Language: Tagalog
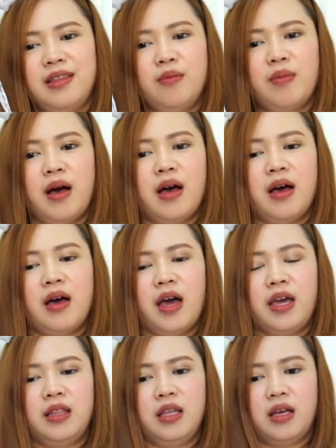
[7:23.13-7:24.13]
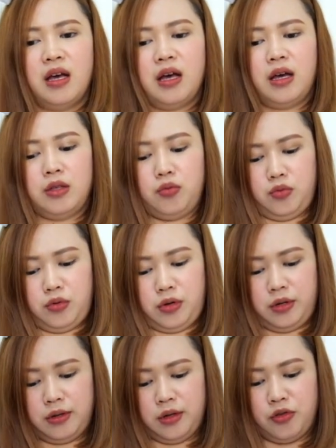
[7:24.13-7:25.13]
Diba? ID ka, ganun.
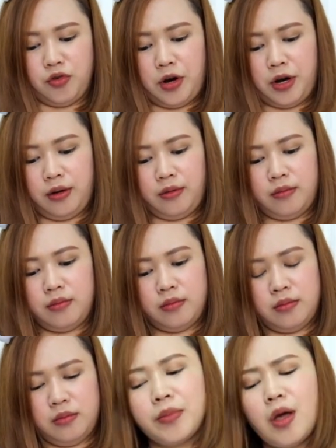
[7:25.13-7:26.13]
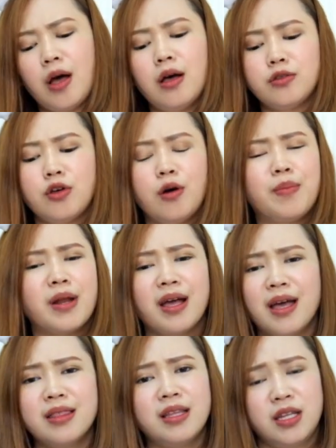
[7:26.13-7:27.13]
darn. Na, sobrang
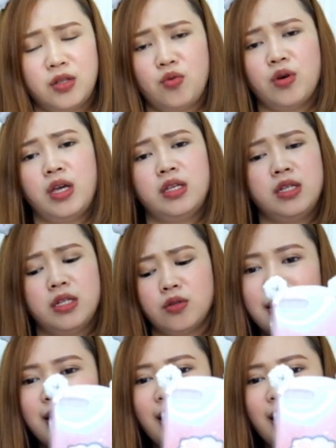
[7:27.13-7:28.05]
ganda nitong facing na to.